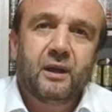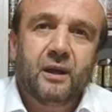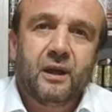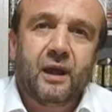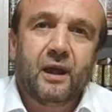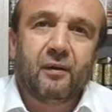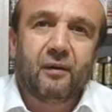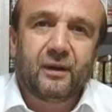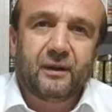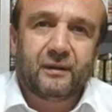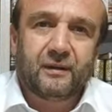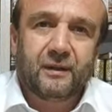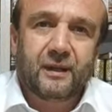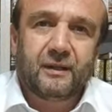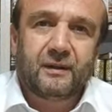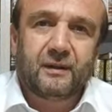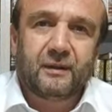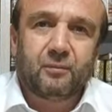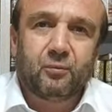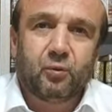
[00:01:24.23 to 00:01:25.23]
Evet,
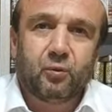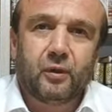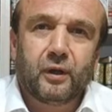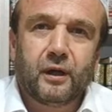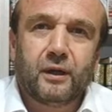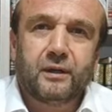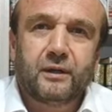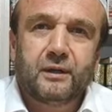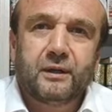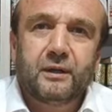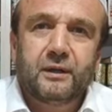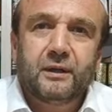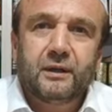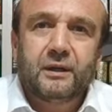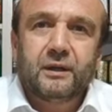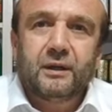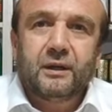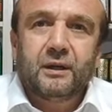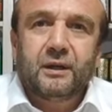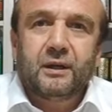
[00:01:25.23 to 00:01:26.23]
nedir bunlar? Bunlar
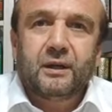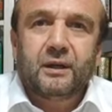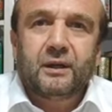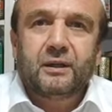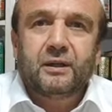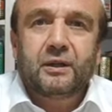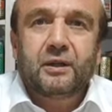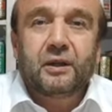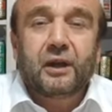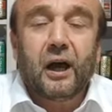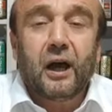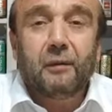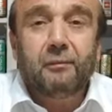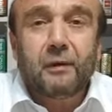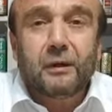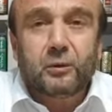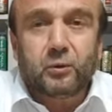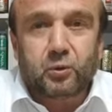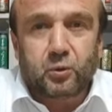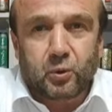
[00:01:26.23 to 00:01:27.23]
e,
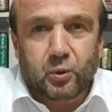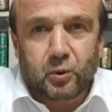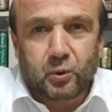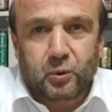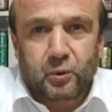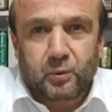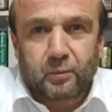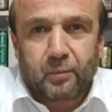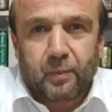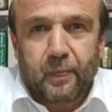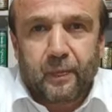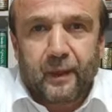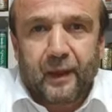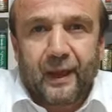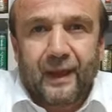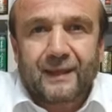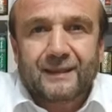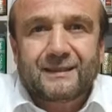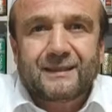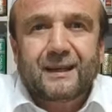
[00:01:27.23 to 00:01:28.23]
kıyamet günü
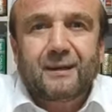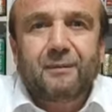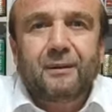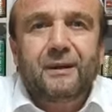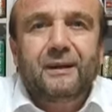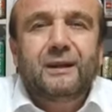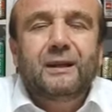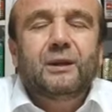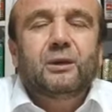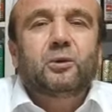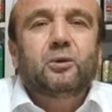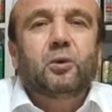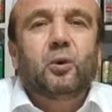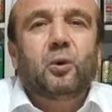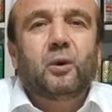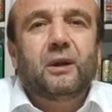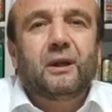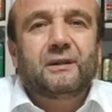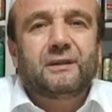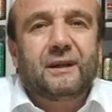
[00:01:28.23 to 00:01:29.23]
hesaba ilk
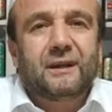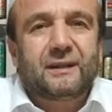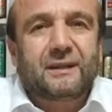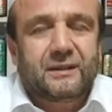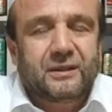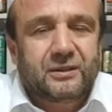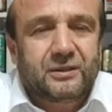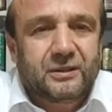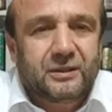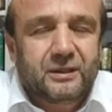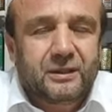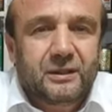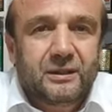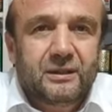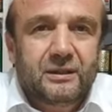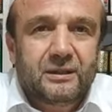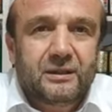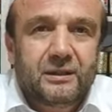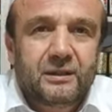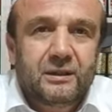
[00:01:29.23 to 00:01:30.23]
görülecek kişi
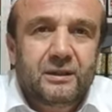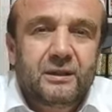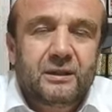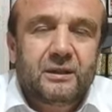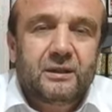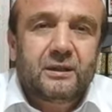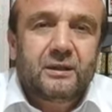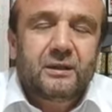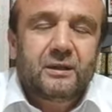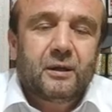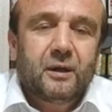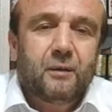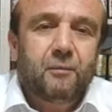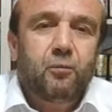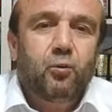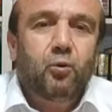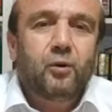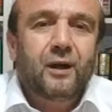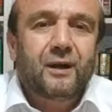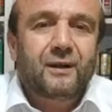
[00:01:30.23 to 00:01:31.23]
e,
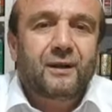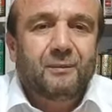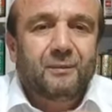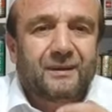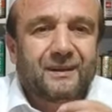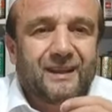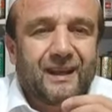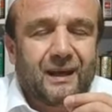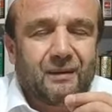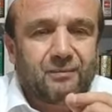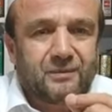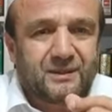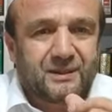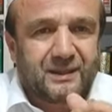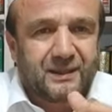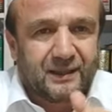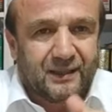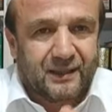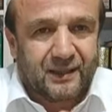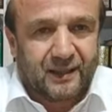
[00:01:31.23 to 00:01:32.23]
bunlar tabi
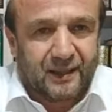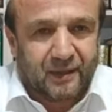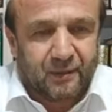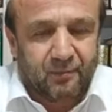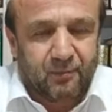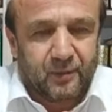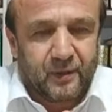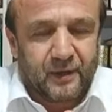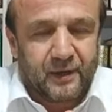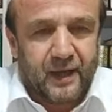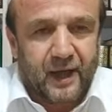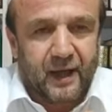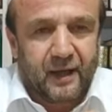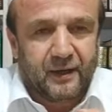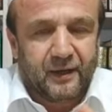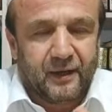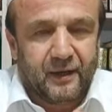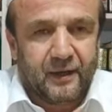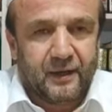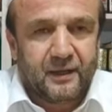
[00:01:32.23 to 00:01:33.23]
temsili
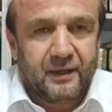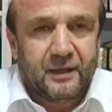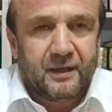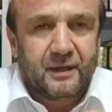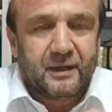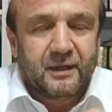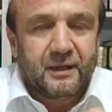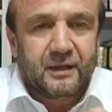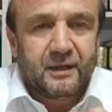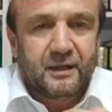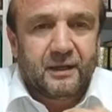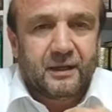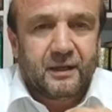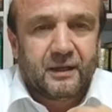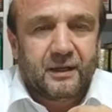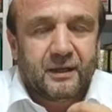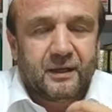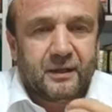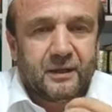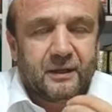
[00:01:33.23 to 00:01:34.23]
yani
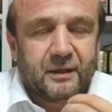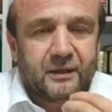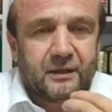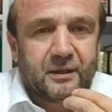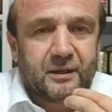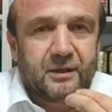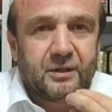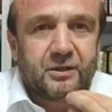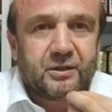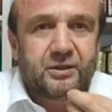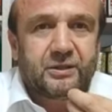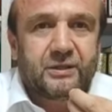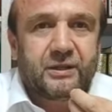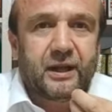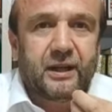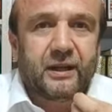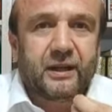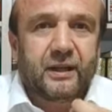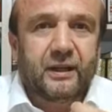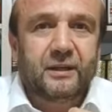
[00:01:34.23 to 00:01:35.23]
e,
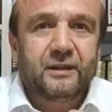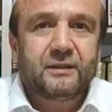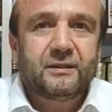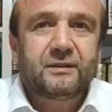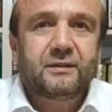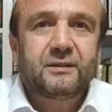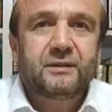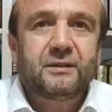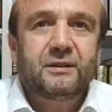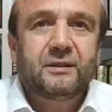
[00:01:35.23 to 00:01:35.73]
şehit